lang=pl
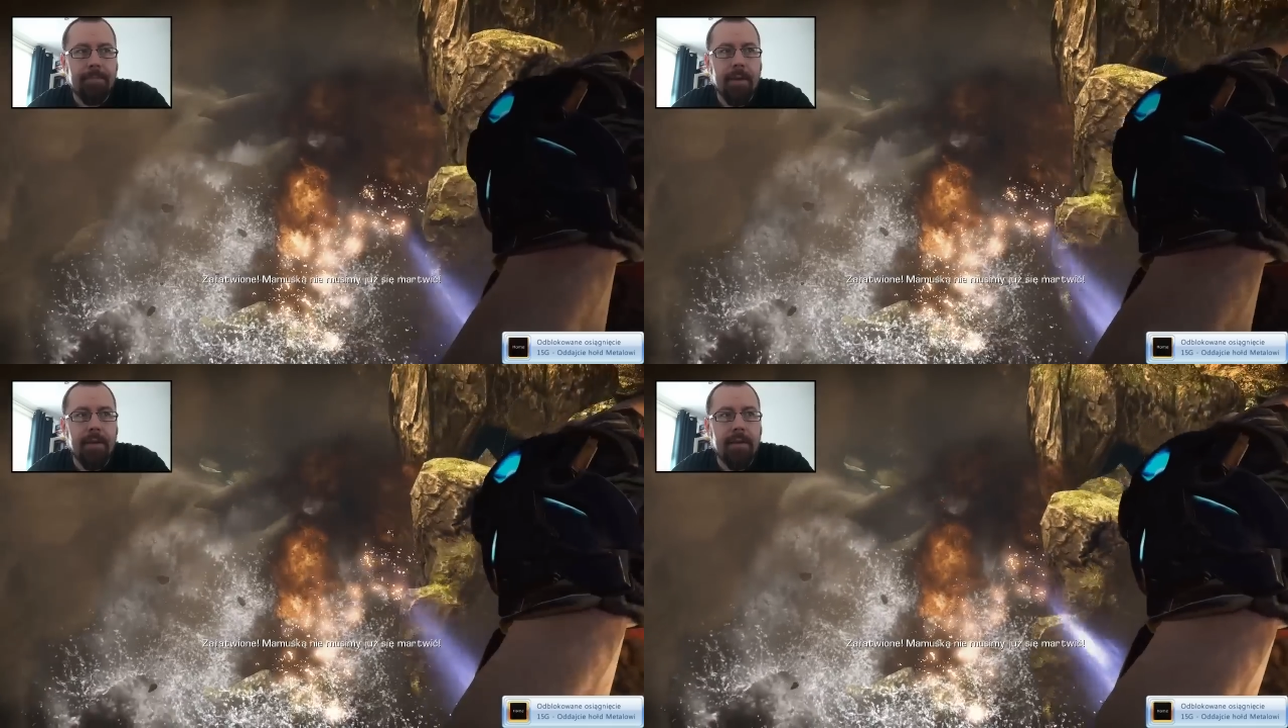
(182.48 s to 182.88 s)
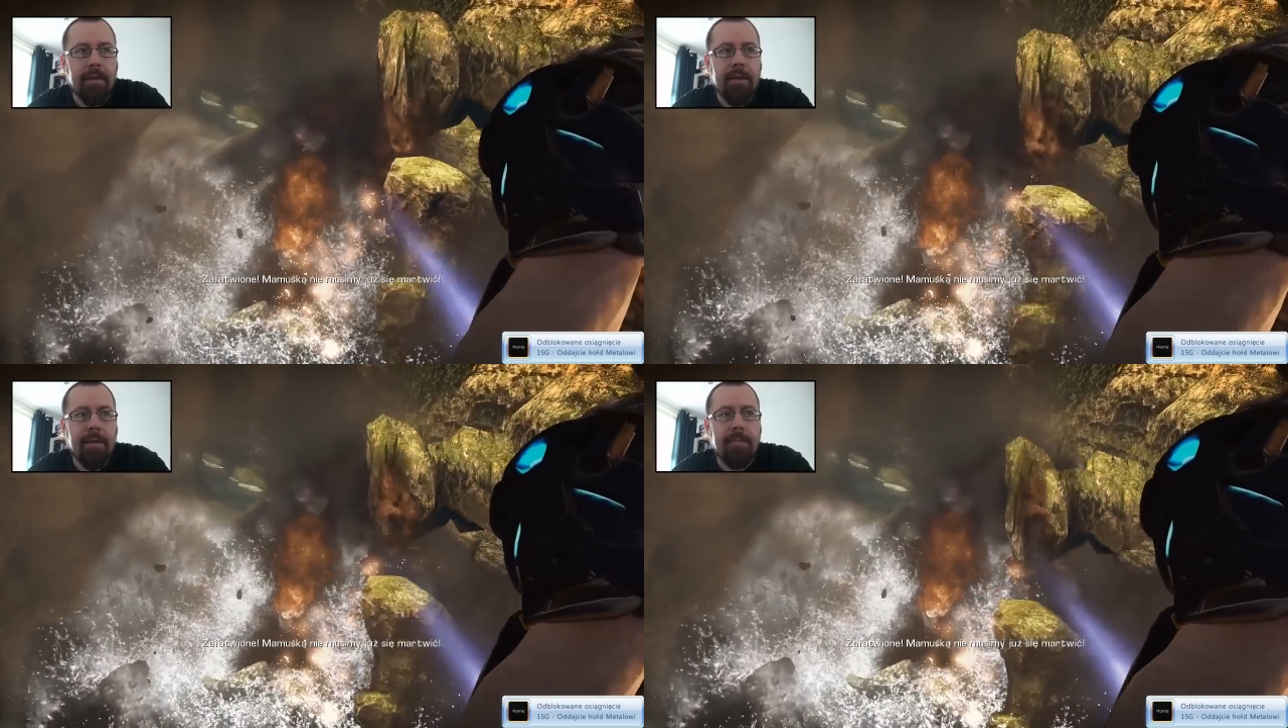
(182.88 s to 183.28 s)

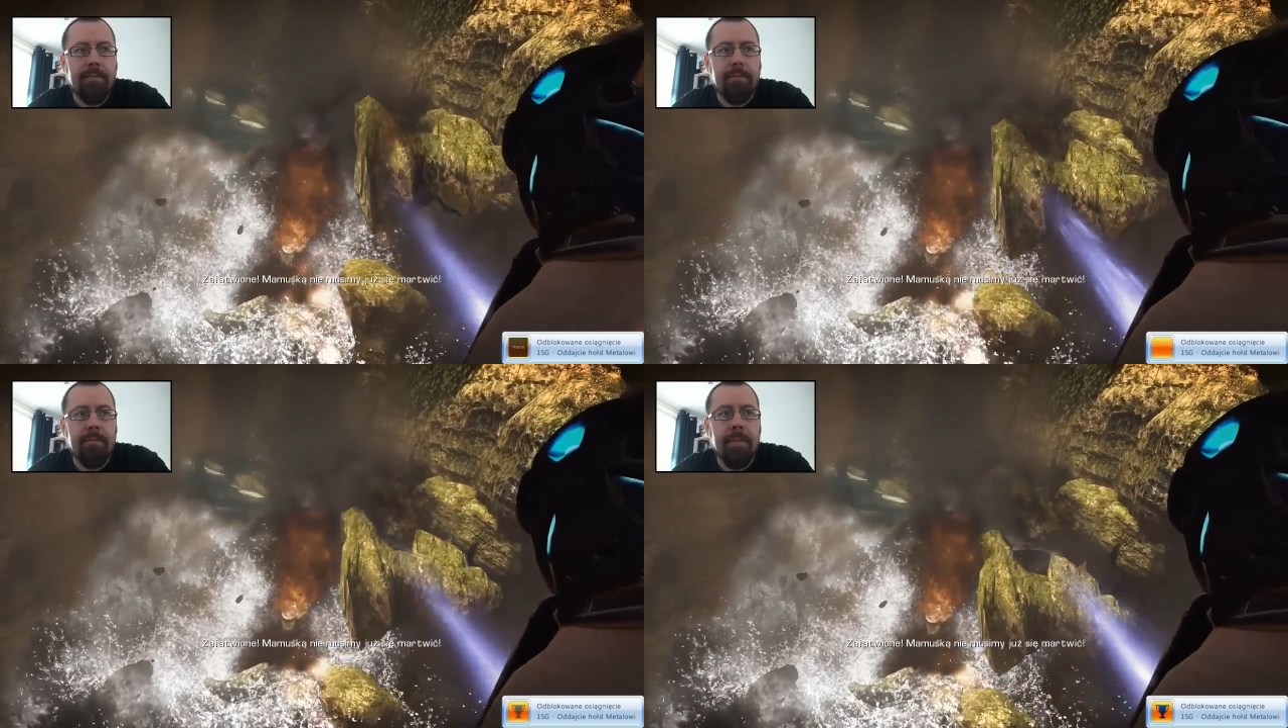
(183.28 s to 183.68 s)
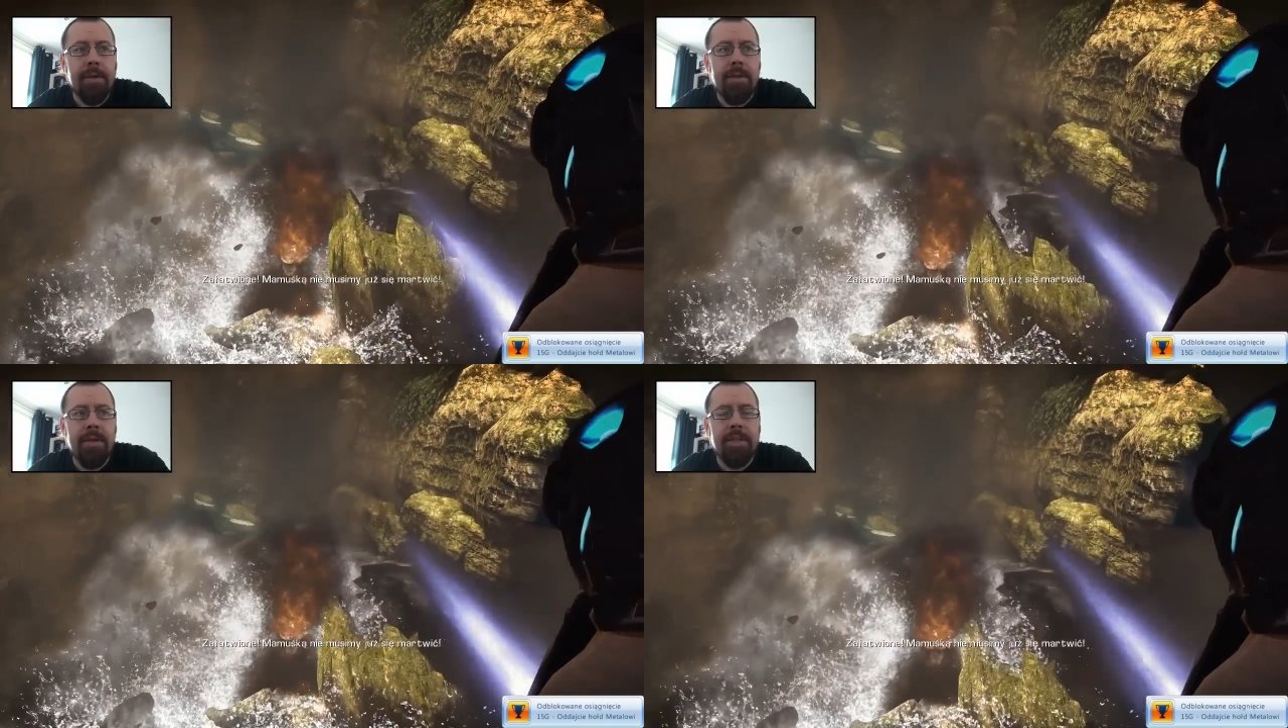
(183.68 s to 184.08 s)
Yy,
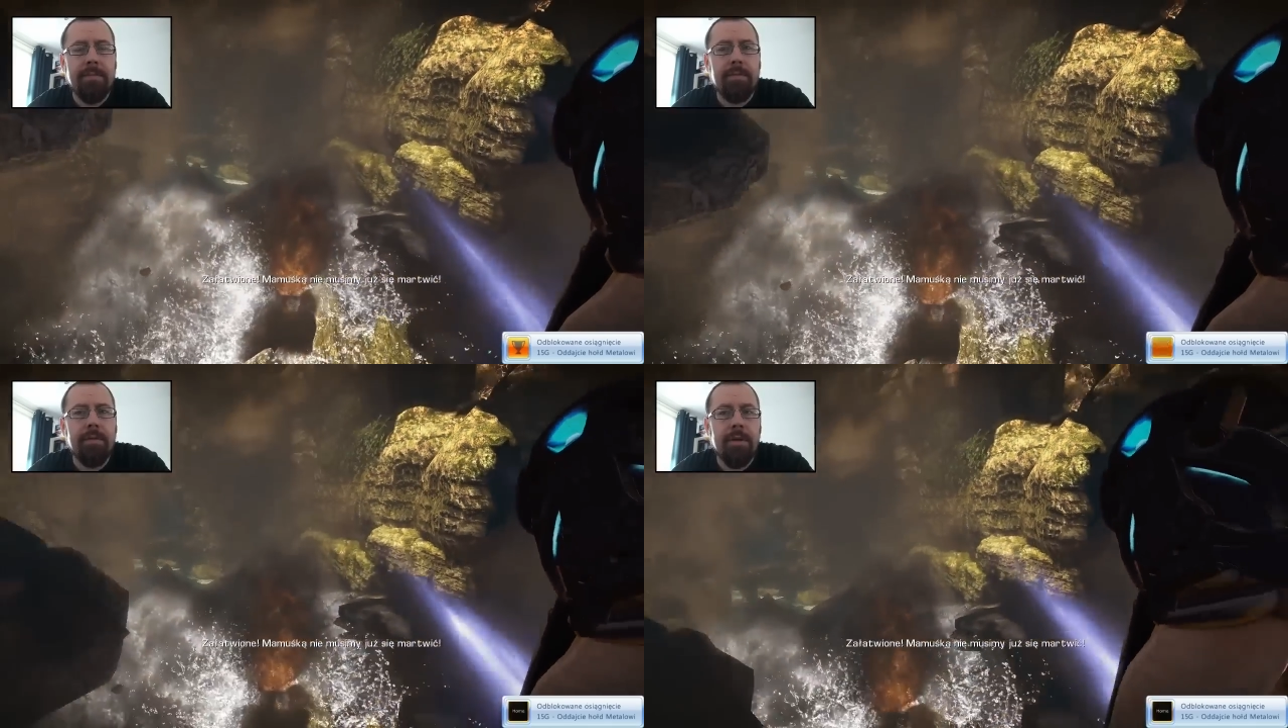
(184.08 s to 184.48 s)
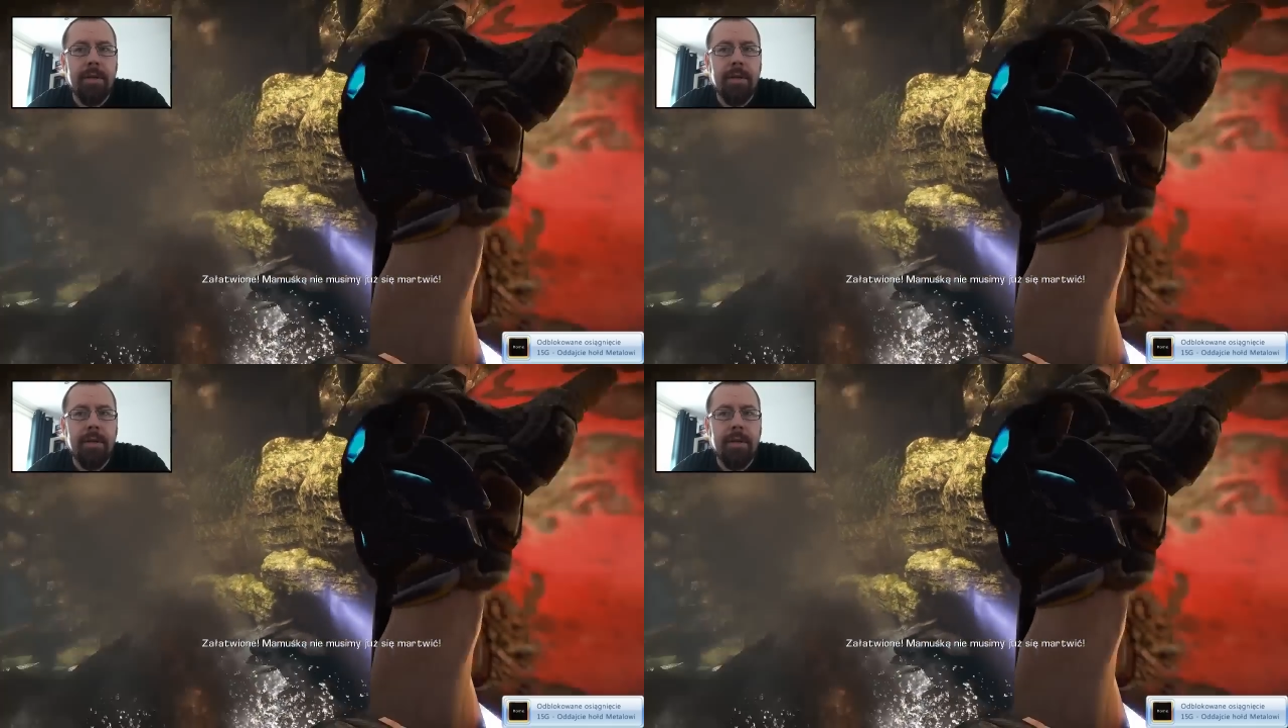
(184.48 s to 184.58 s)
myślę, że były